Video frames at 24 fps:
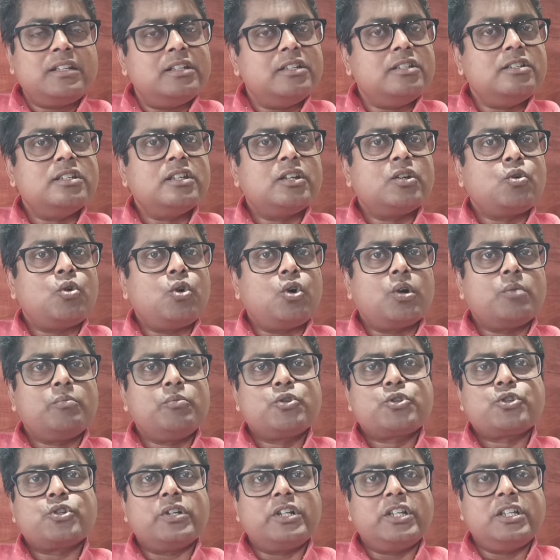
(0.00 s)
নিজের কর্ম
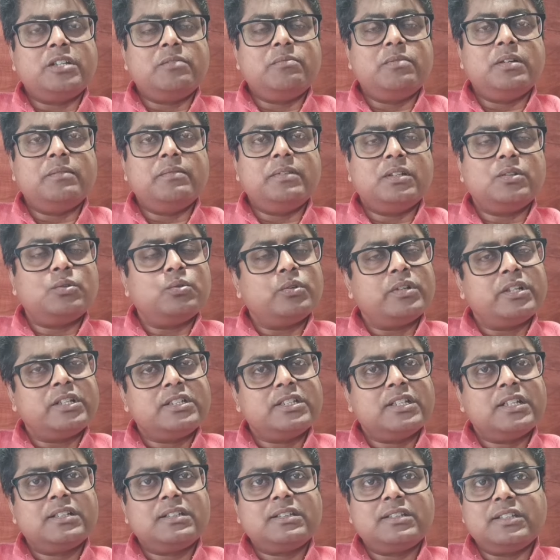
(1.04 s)
সঠিকভাবে করে
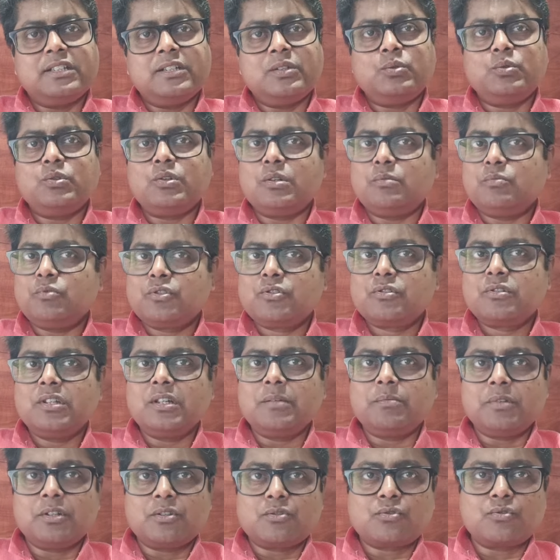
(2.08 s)
যান দেখুন অবশ্যই
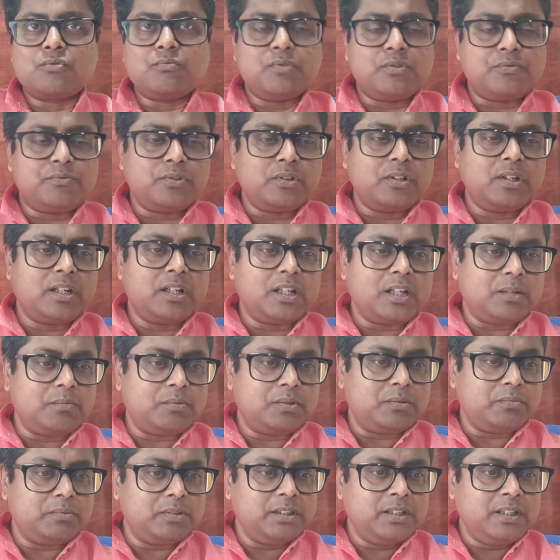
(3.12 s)
আপনার শুভফল লাভ
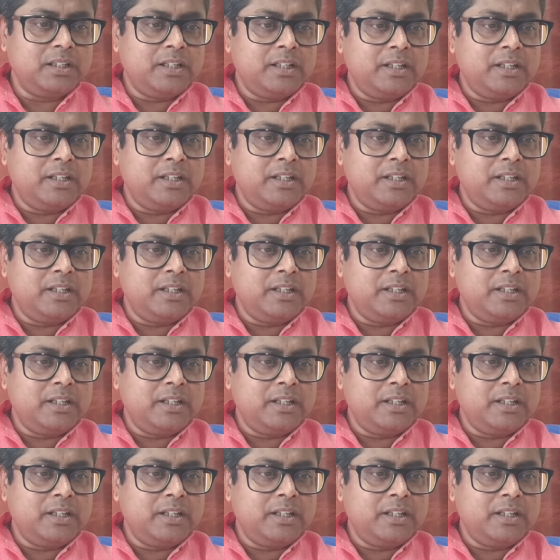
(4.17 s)
হবে